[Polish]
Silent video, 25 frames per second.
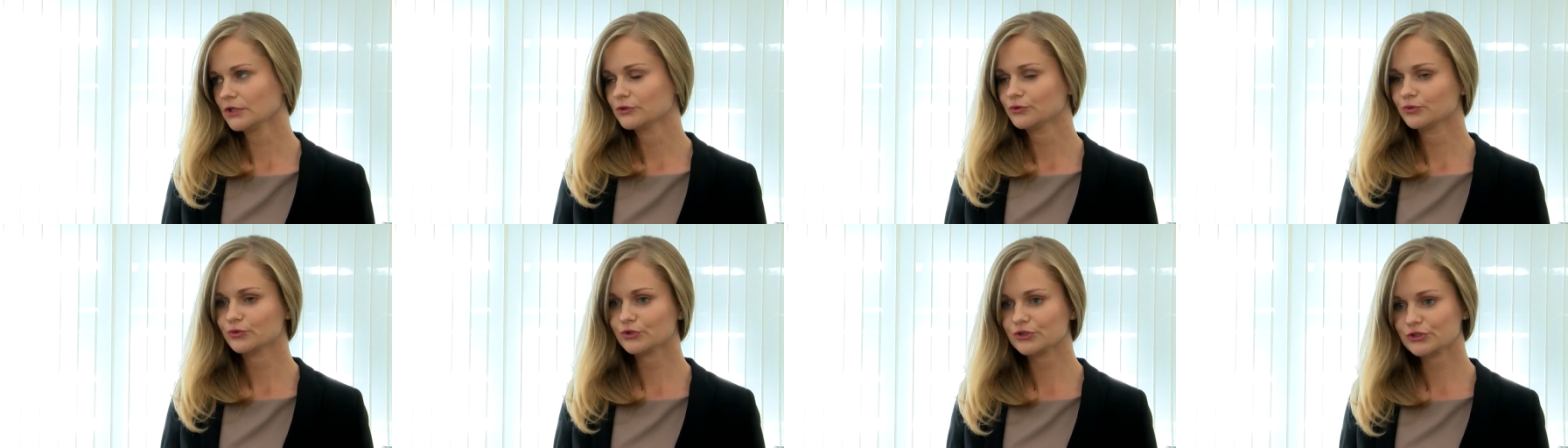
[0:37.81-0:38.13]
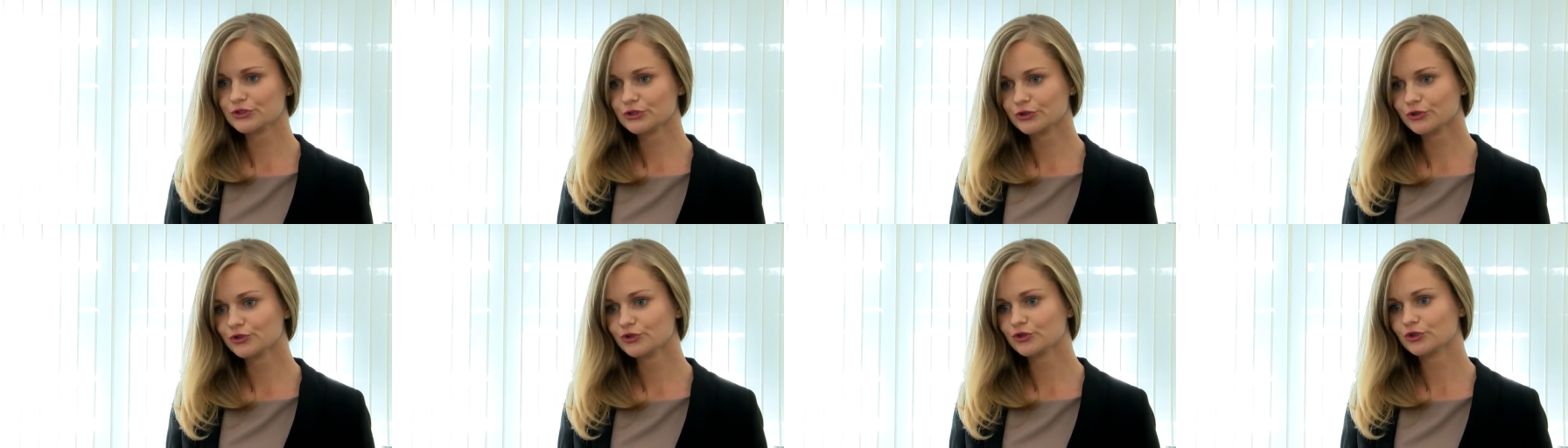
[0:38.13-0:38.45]

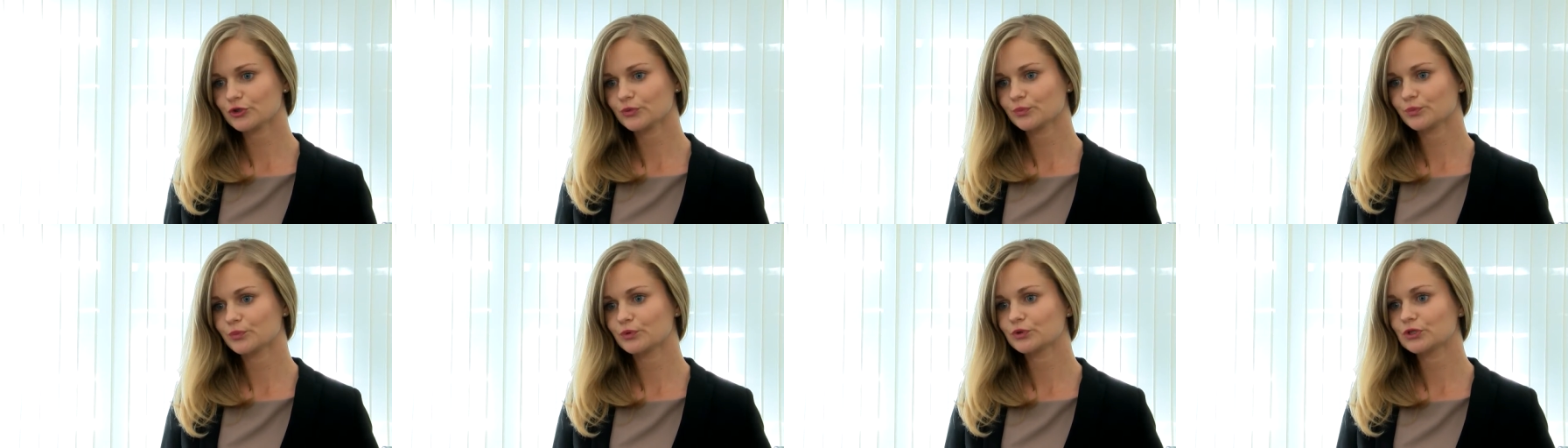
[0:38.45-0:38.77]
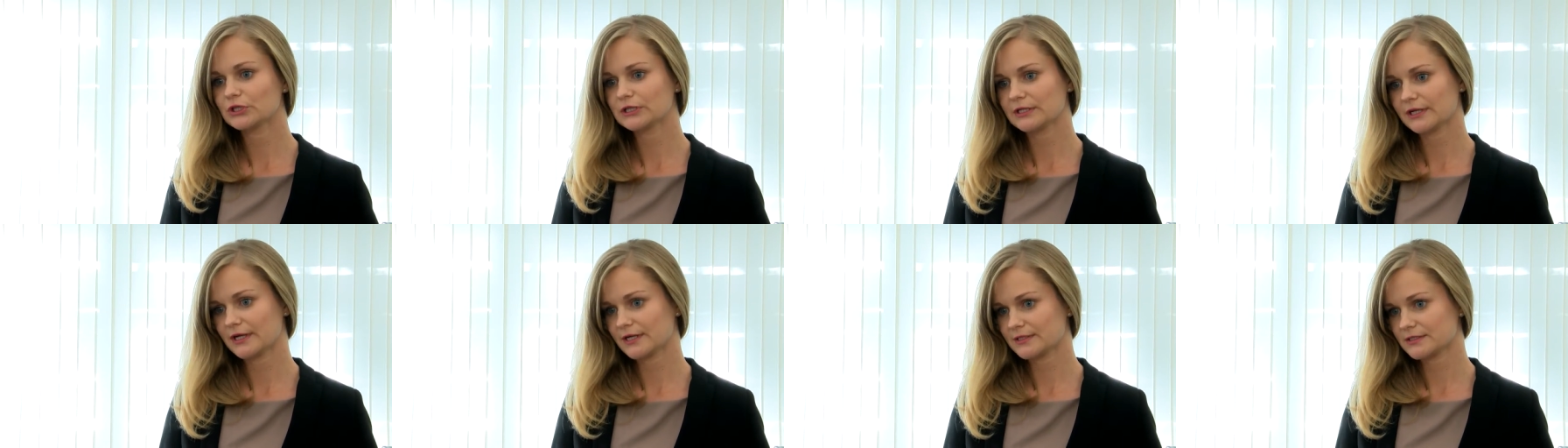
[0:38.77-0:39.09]
turystyczną
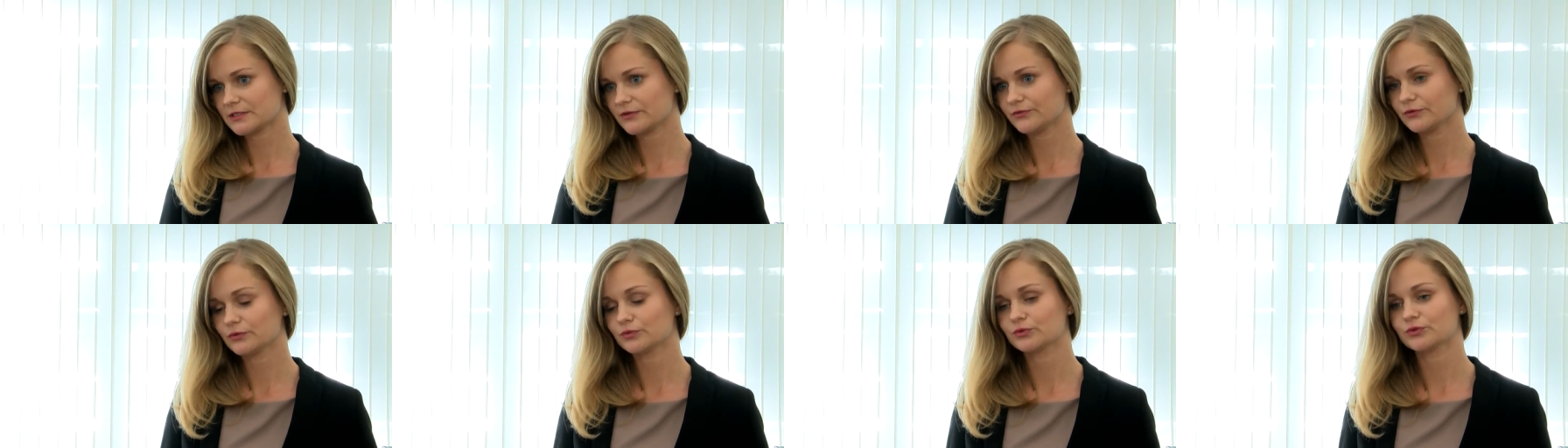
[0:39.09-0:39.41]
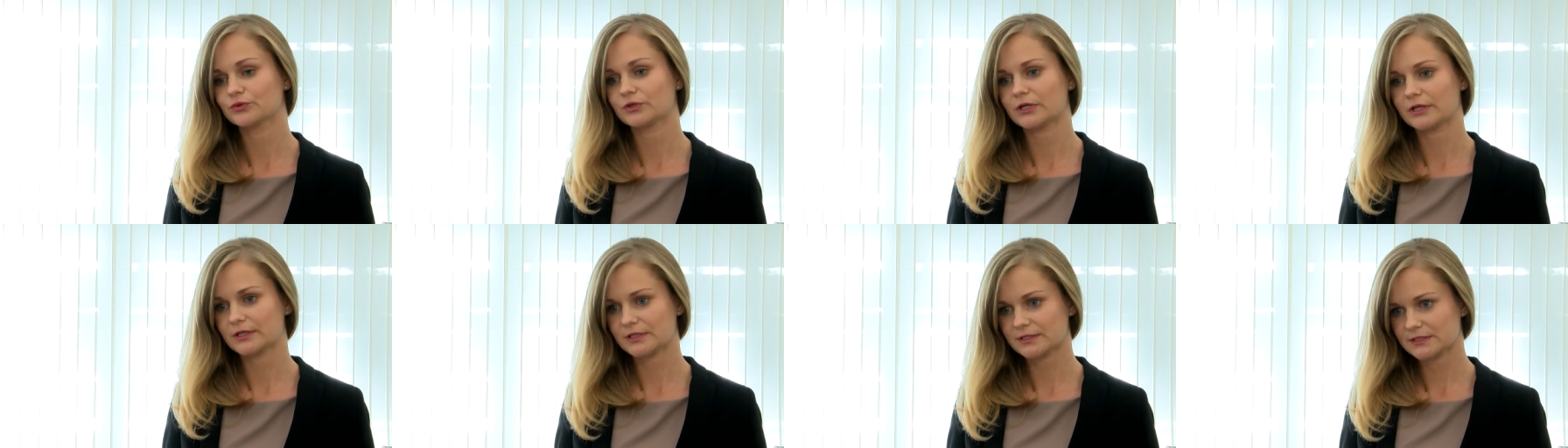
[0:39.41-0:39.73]
butlę gazową,
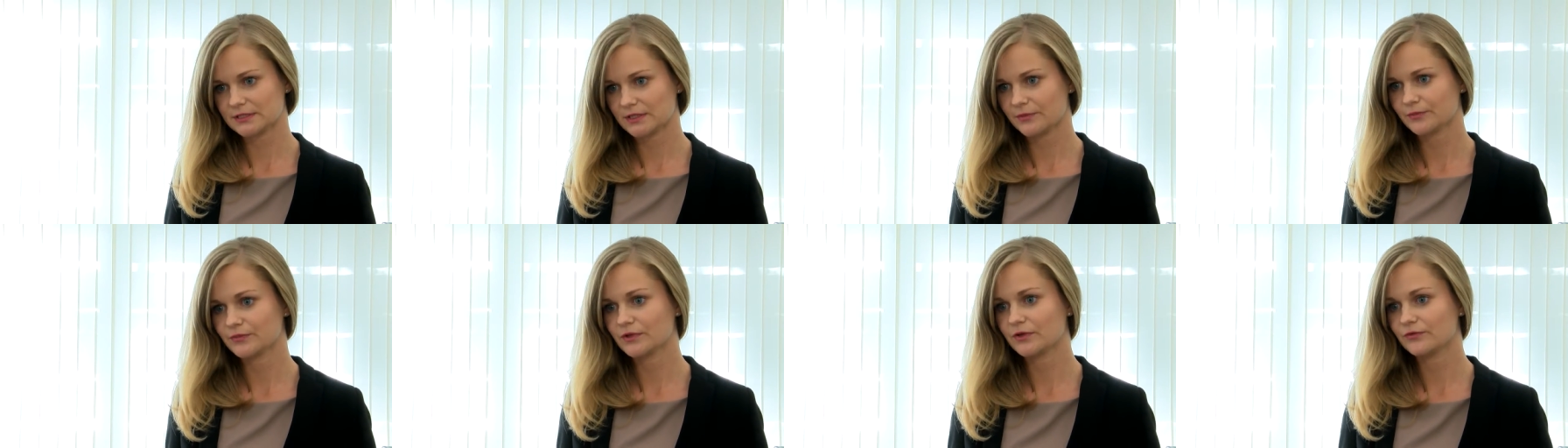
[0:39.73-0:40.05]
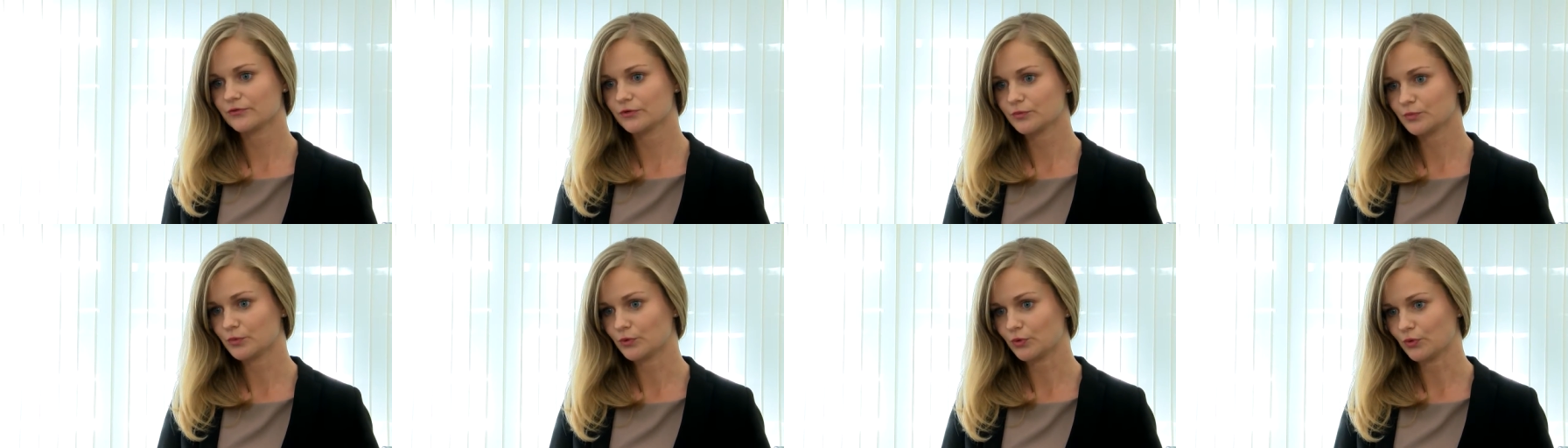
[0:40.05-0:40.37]
która następnie
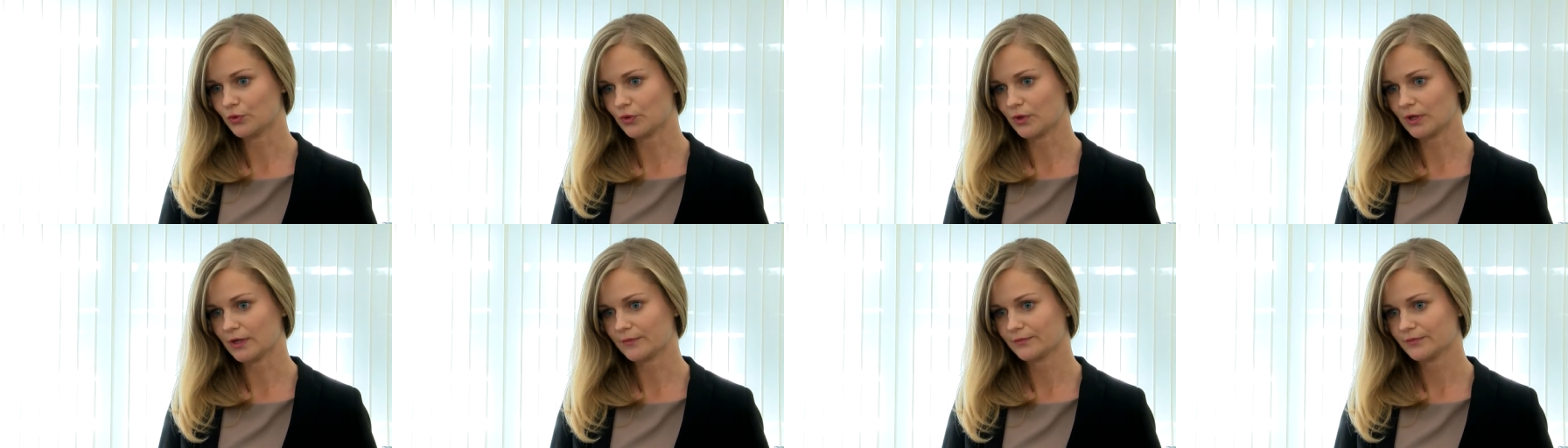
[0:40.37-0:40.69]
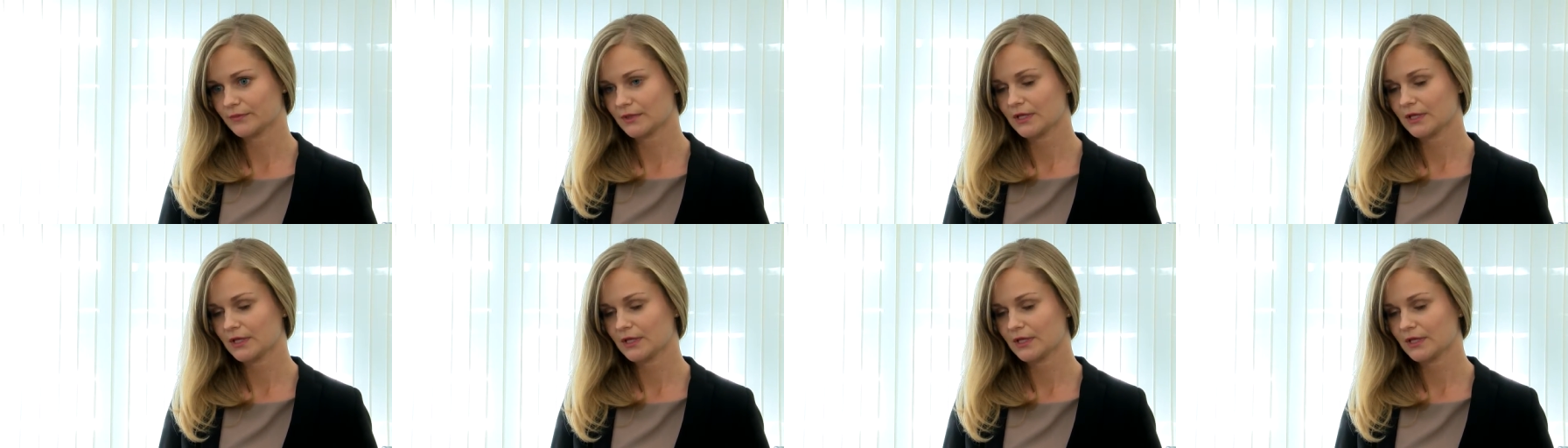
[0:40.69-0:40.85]
wybuchła.